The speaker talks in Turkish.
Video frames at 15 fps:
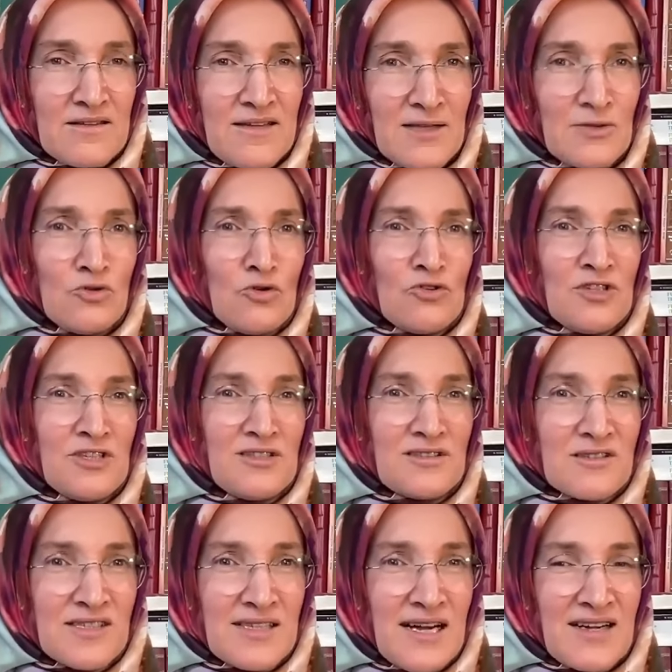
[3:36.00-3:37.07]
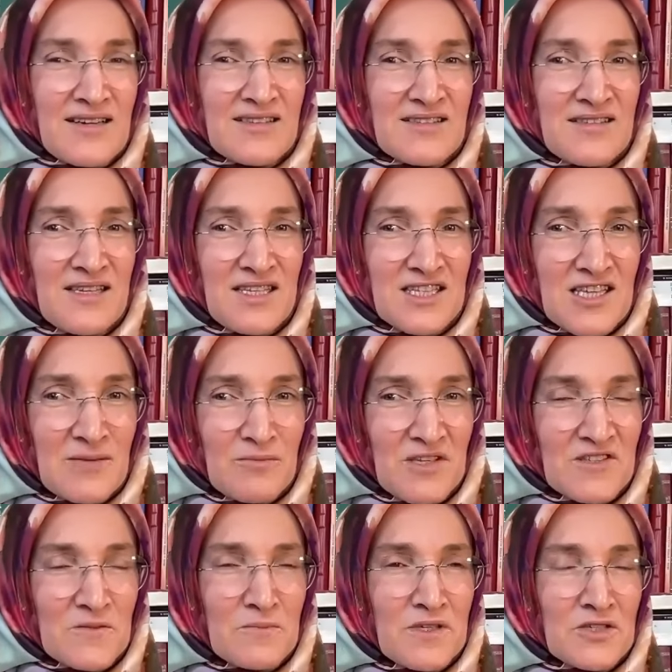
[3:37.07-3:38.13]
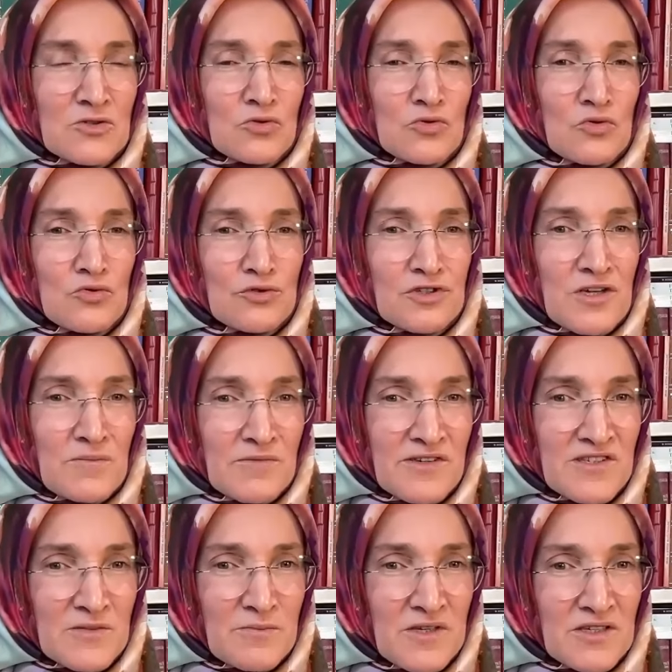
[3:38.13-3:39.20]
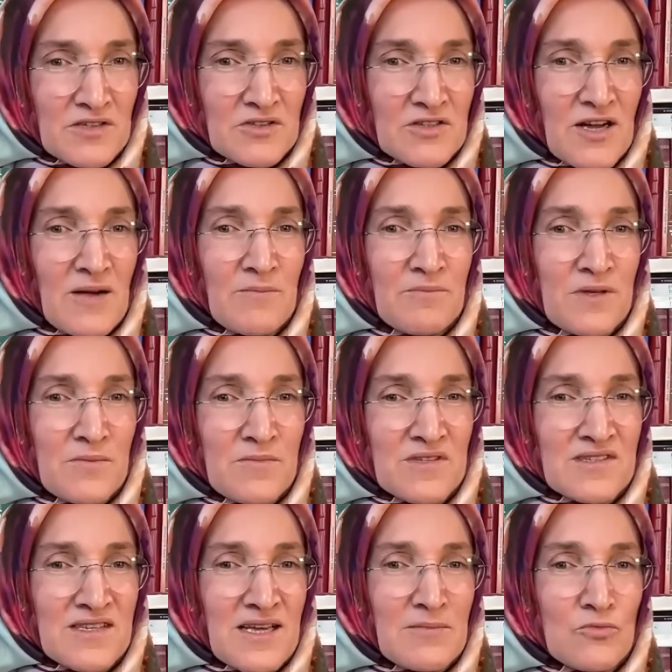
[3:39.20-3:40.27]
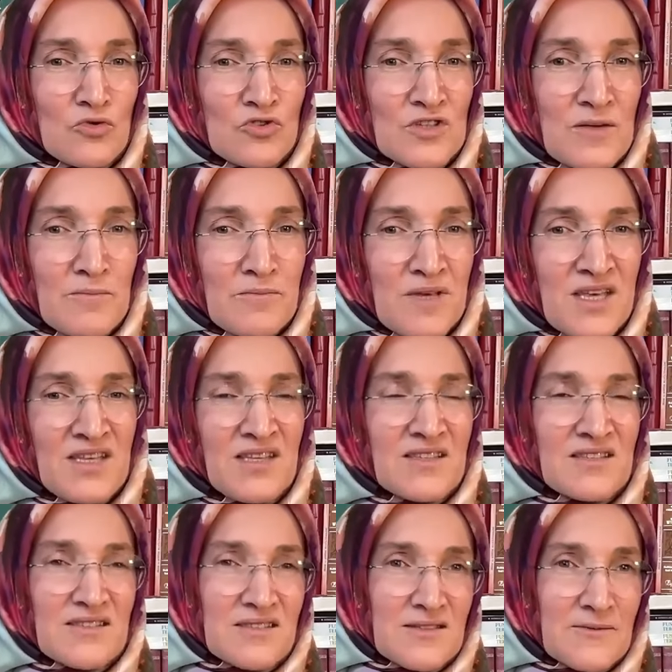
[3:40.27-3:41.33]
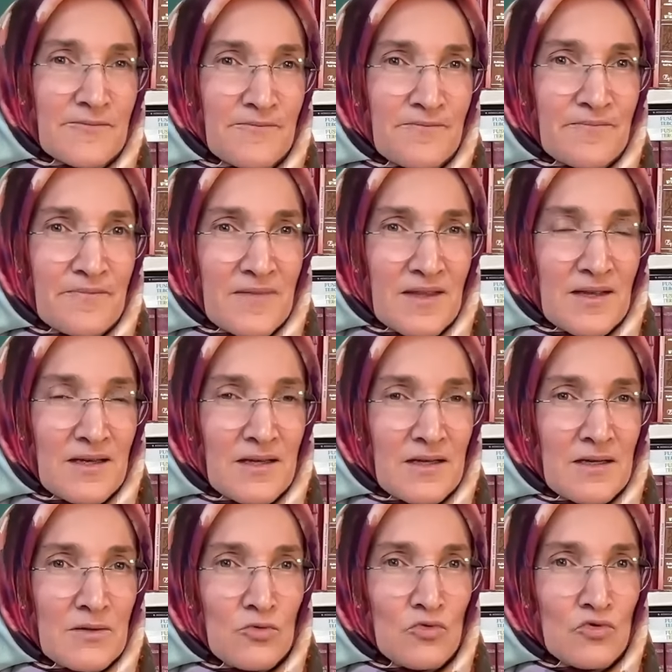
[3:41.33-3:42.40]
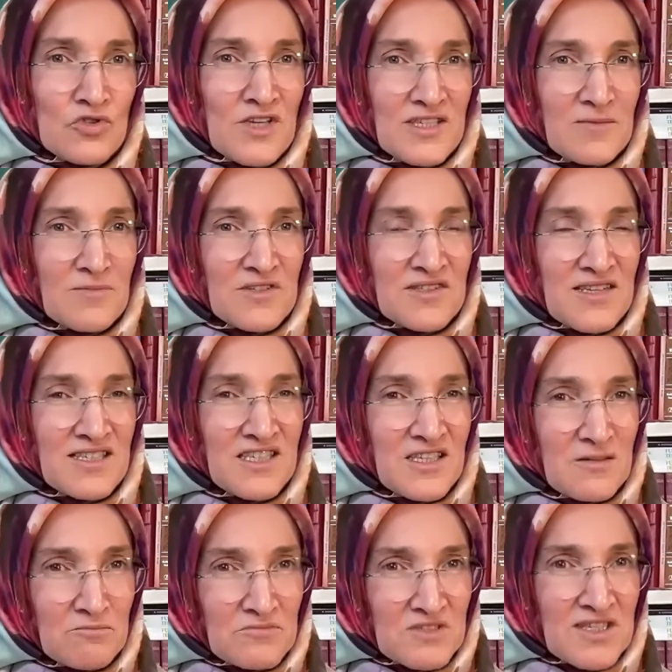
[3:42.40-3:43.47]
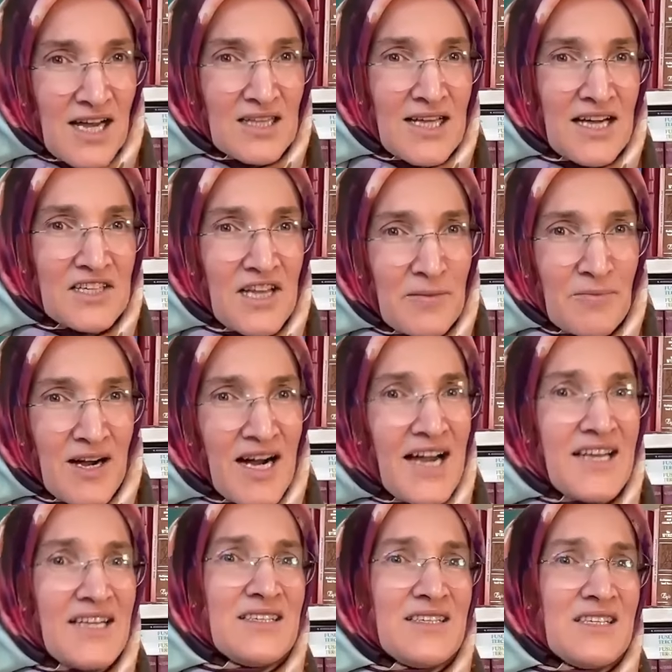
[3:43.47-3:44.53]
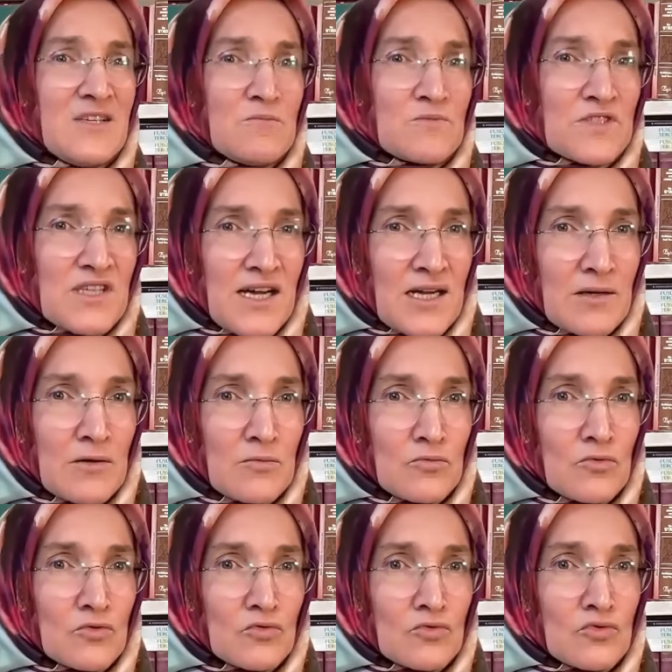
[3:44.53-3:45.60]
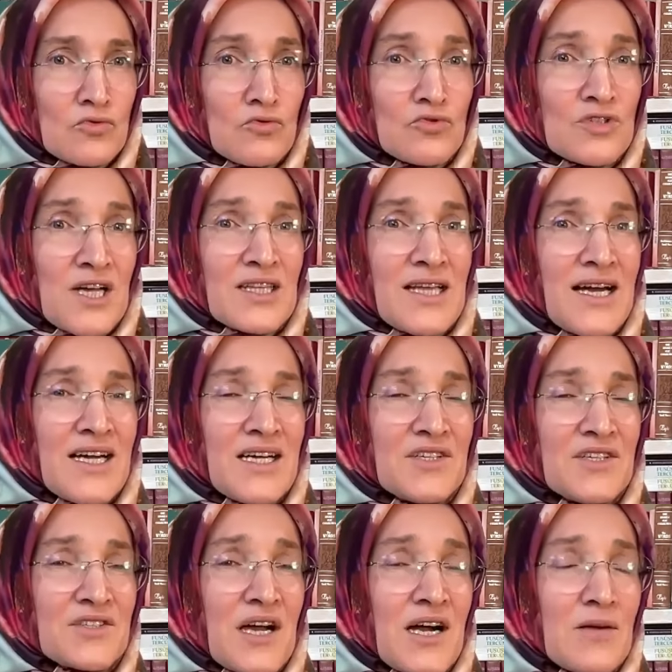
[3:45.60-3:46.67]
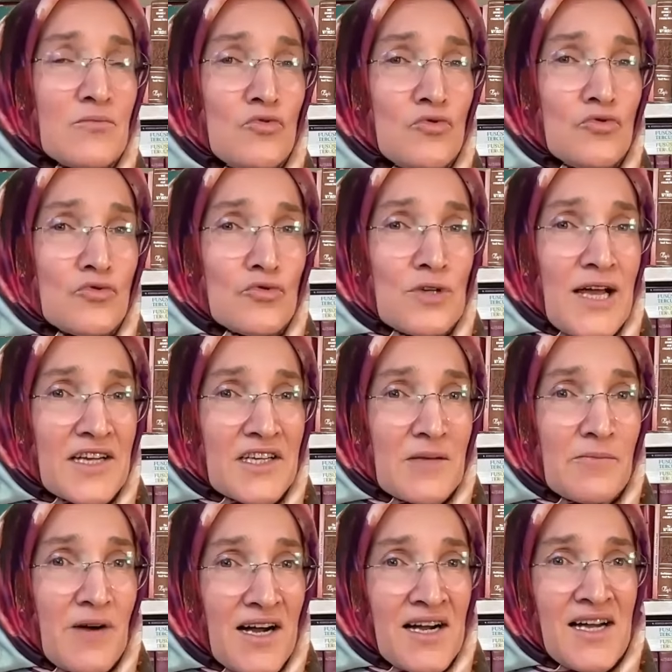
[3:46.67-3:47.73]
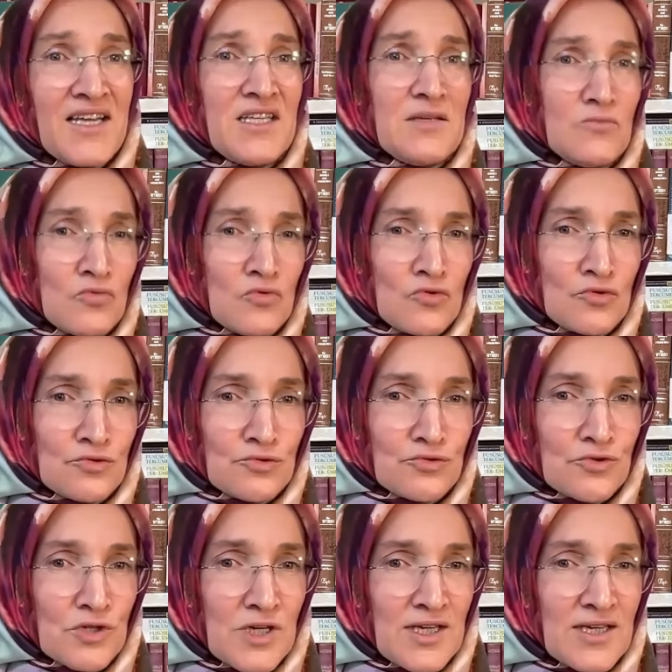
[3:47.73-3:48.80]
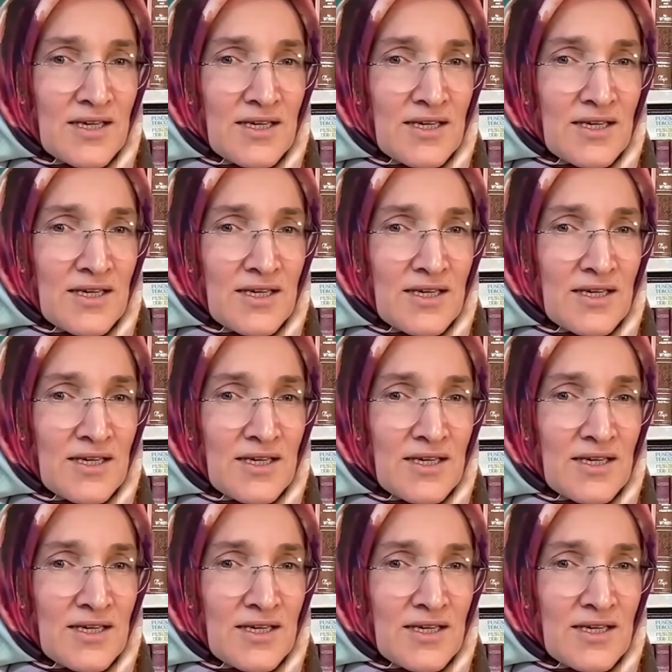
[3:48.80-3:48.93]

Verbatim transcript: Ne diyor yıldızlar? Sikkemiz bir, turramız bir, Rabbimize müsebbihiz. Üzerimizdeki imzalar hep aynı imza. Turralar, mühürler hep aynı mühür.